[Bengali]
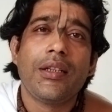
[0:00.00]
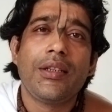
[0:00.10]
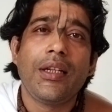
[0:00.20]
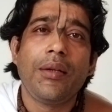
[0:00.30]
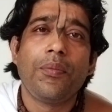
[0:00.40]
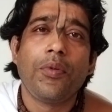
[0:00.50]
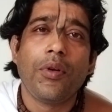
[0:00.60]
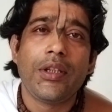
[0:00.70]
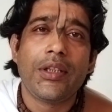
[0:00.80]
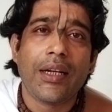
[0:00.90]
যিনি
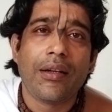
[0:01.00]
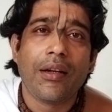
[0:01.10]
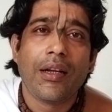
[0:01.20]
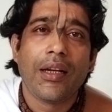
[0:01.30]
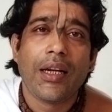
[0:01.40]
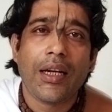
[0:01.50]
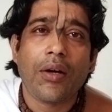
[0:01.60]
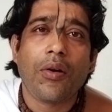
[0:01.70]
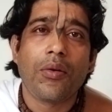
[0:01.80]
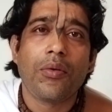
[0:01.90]
বলছেন এটা
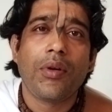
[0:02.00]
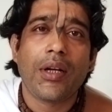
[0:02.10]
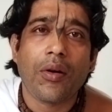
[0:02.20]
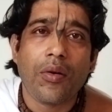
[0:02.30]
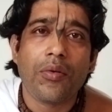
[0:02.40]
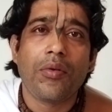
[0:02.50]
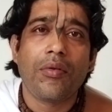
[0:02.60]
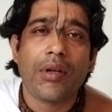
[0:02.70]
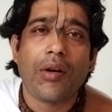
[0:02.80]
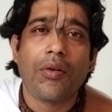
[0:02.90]
করো এটা করো
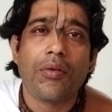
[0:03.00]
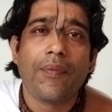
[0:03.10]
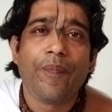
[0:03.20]
ওটা করো